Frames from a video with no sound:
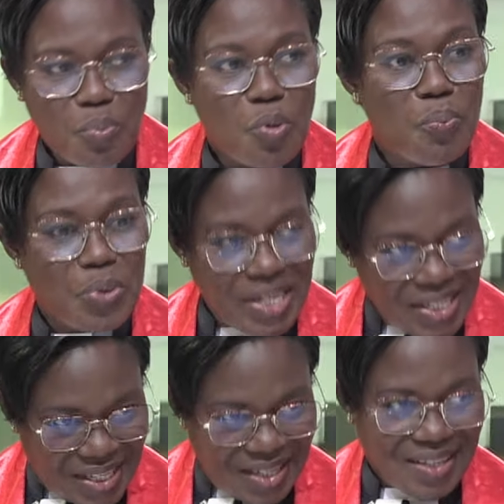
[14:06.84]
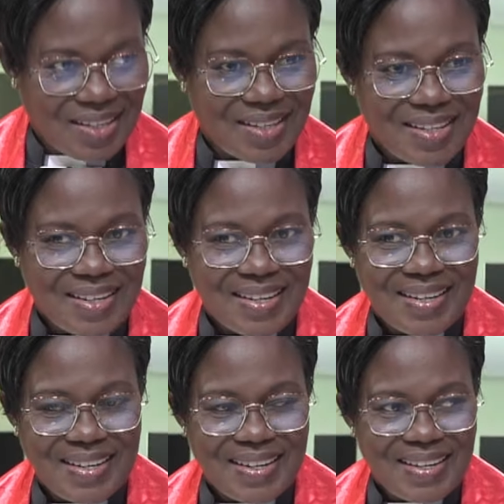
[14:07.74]
pour briser
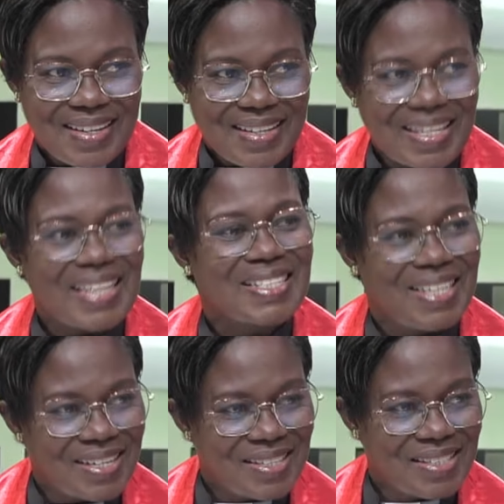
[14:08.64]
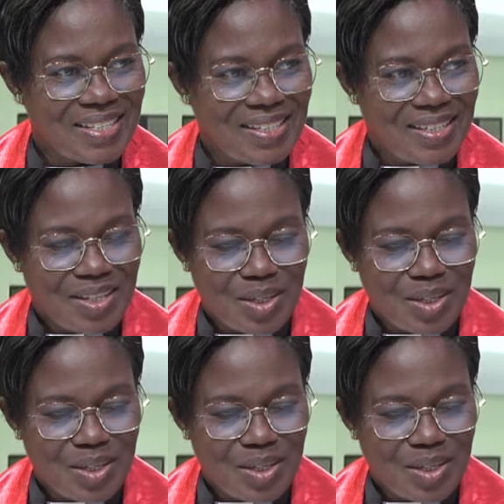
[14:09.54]
sa stérilité.